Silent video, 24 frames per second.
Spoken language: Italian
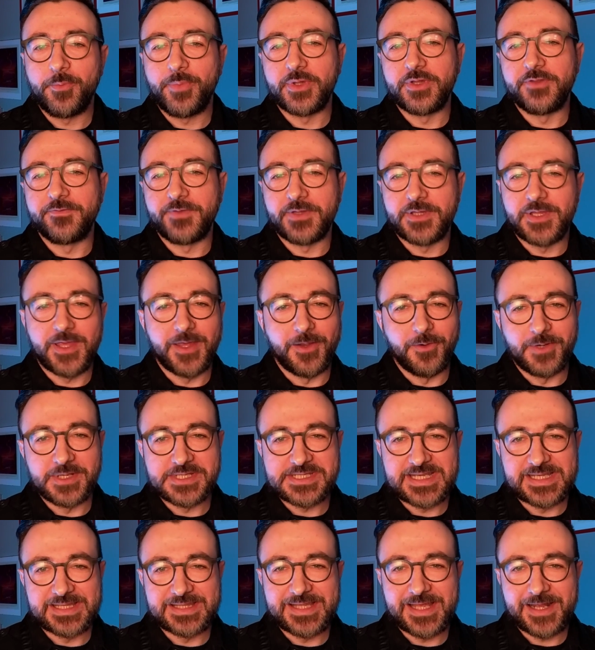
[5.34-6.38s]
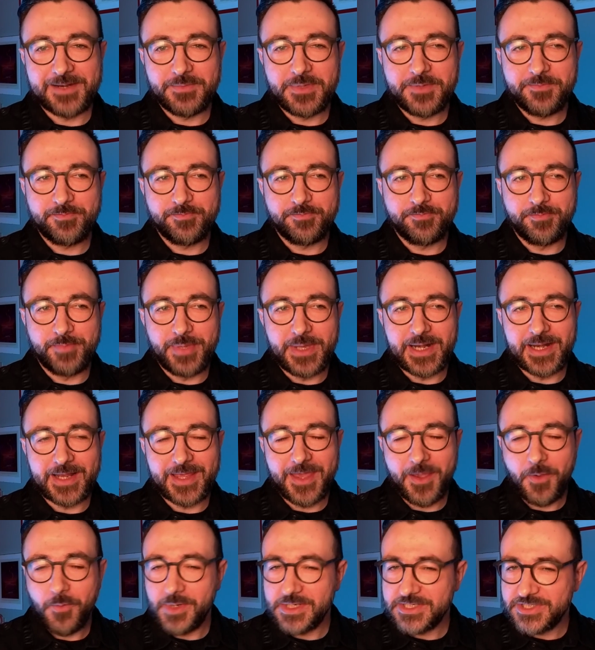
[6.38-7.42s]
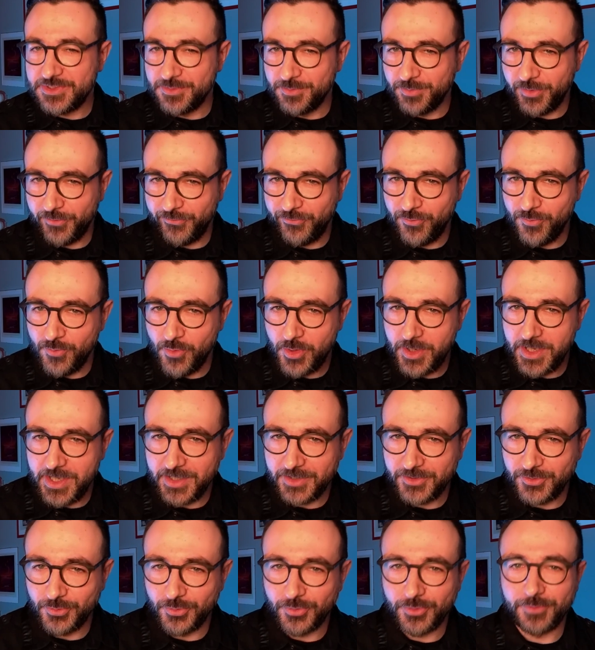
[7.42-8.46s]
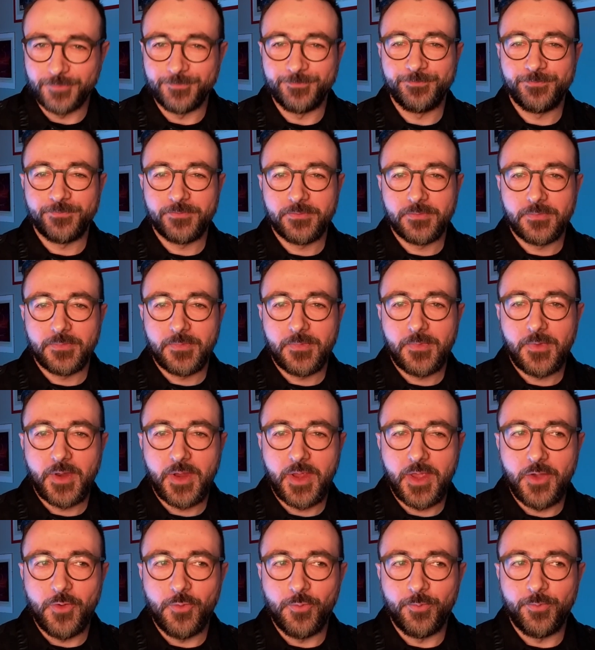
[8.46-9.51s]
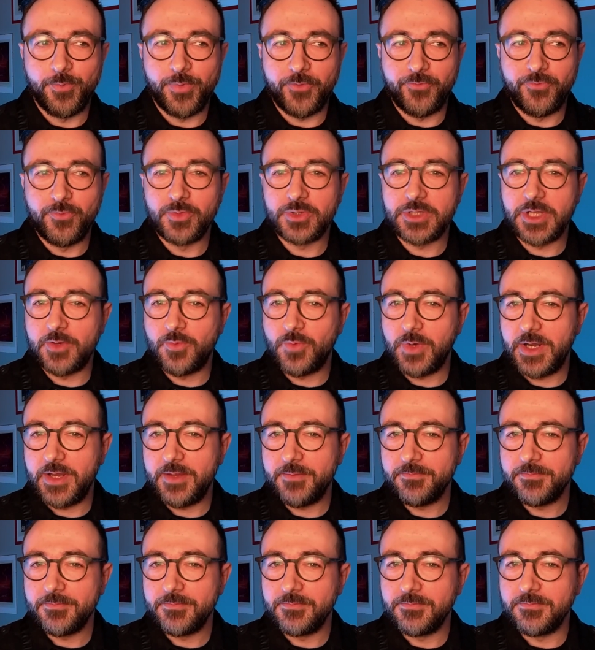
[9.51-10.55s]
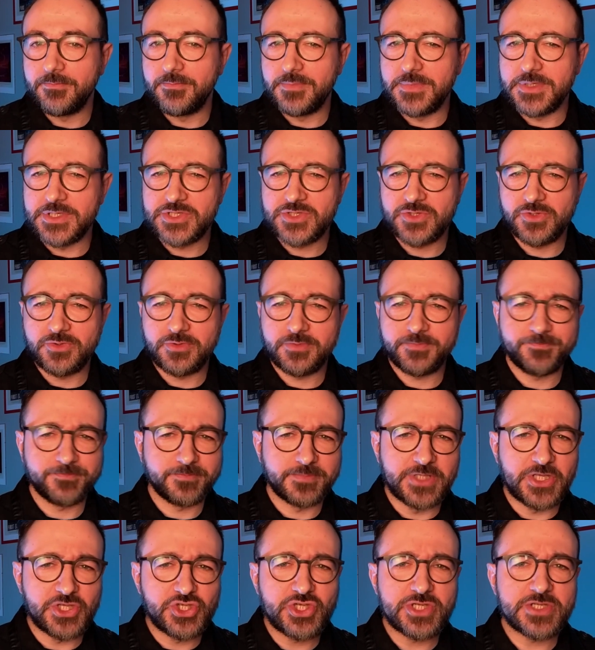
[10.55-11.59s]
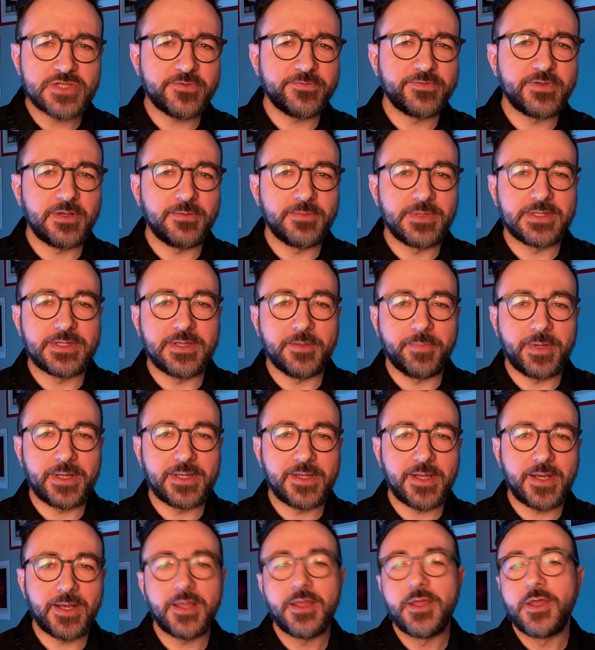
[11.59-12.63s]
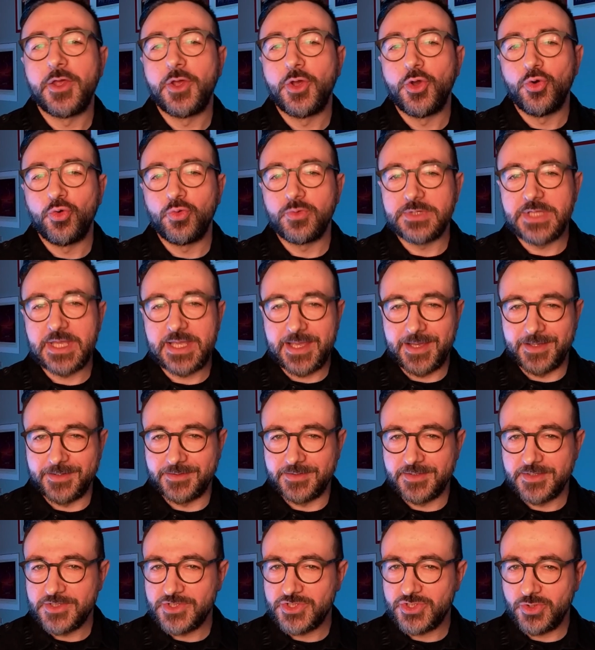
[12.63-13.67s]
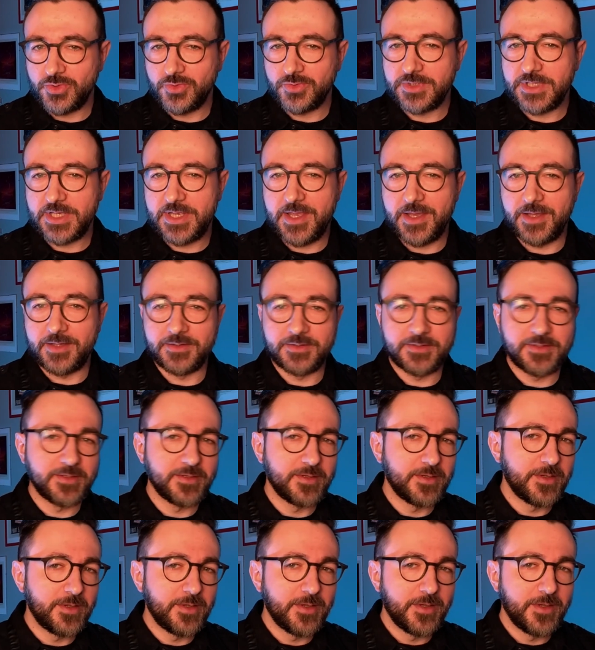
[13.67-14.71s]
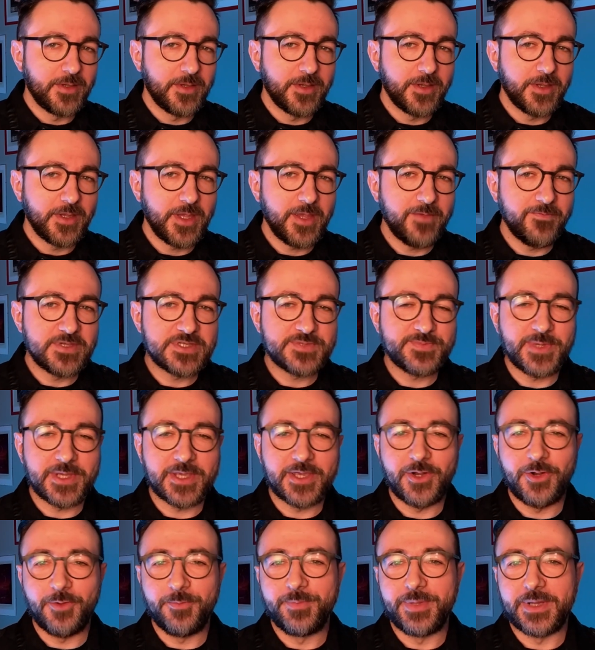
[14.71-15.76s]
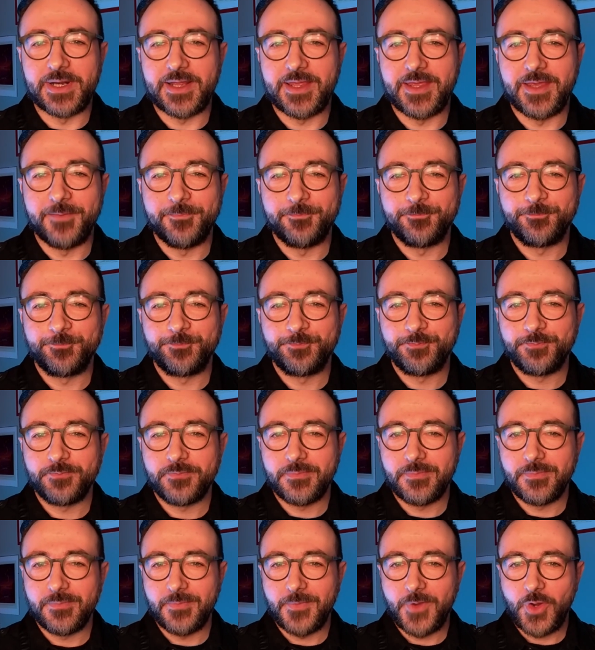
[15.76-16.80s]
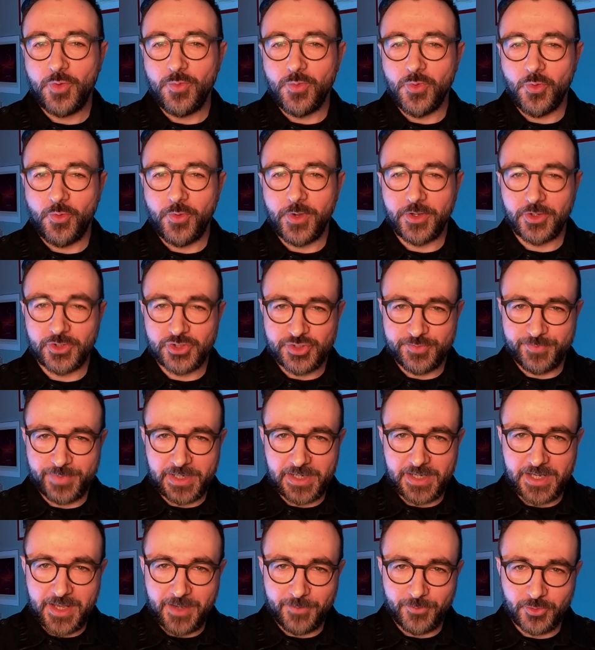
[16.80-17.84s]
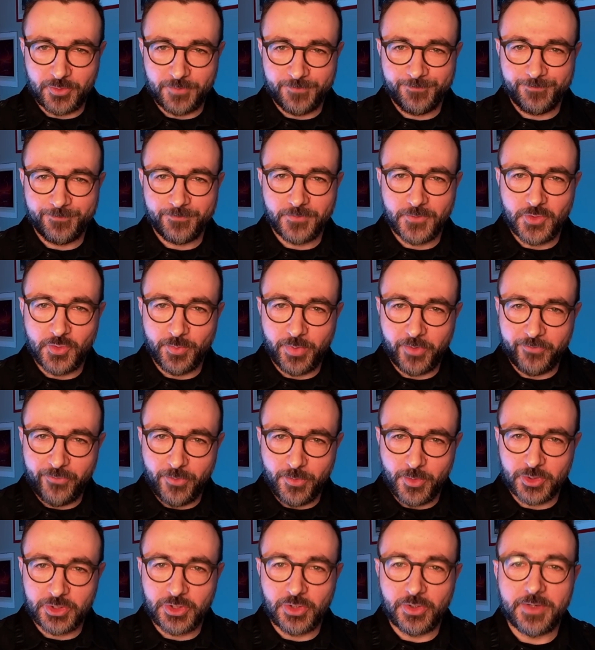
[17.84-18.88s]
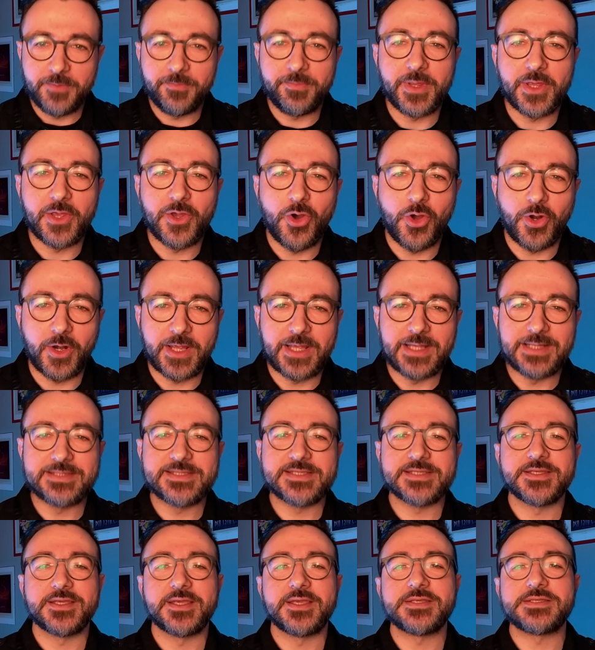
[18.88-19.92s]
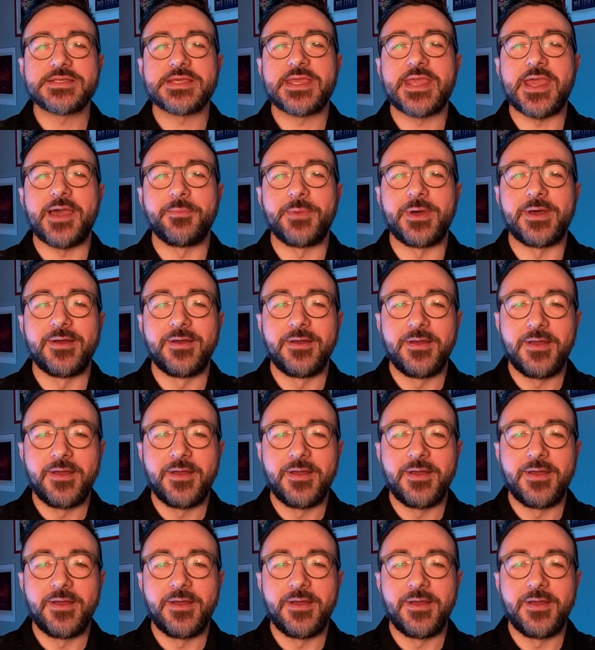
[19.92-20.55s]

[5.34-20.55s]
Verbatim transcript: po' di fatica a non esaltarmi perché questo è un profumo che adoro. È un profumo del quale mi sono deciso finalmente a prendere un decant, solo un decant, e vi spiegherò il perché. Comunque oggi parliamo di un profumo di Olympic Orchids che si chiama